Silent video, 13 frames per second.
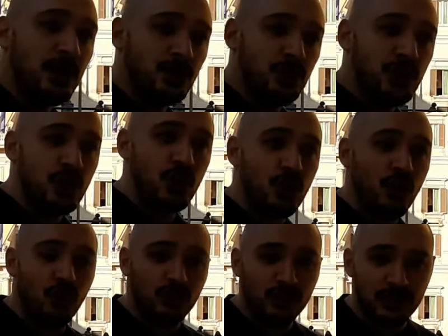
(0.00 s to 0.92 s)

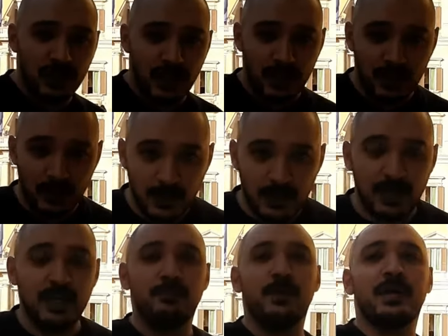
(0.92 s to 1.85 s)
circonda
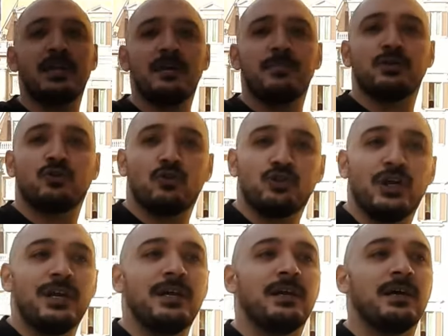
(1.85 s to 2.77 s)
il perimetro
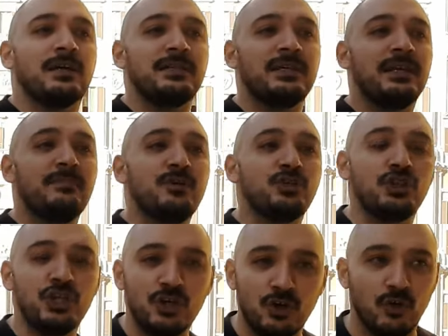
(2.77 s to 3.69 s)
del,
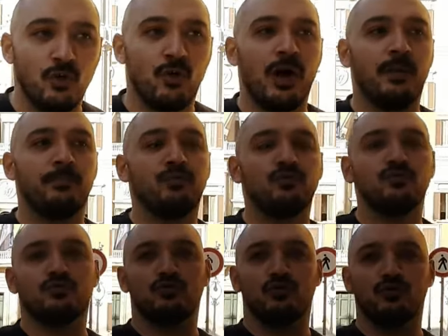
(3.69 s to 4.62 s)
dell'emiciclo
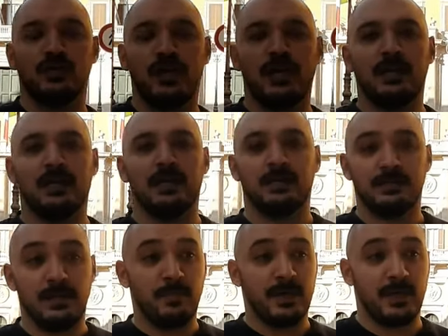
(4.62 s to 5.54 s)
appunto del,
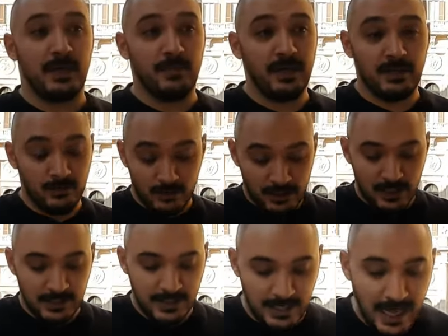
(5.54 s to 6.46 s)
del Parlamento,
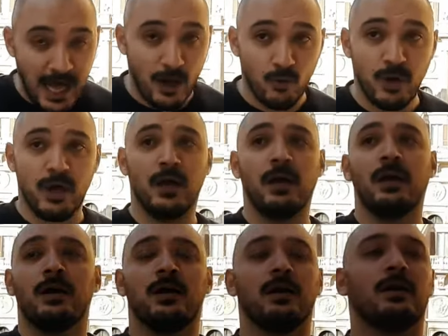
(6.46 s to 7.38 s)
del, dell'aula,
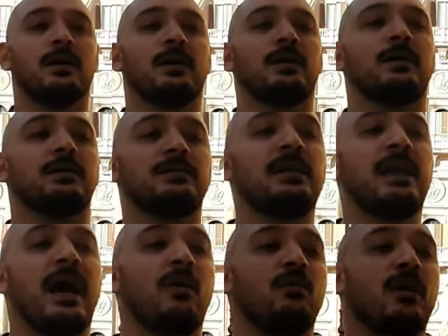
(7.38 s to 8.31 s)
eh,
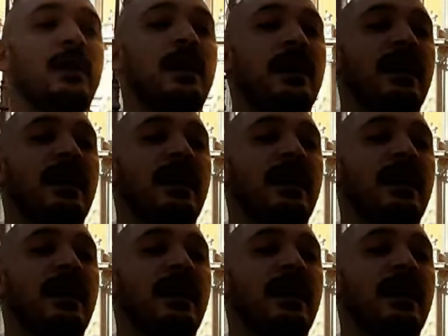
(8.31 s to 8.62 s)
dell'aula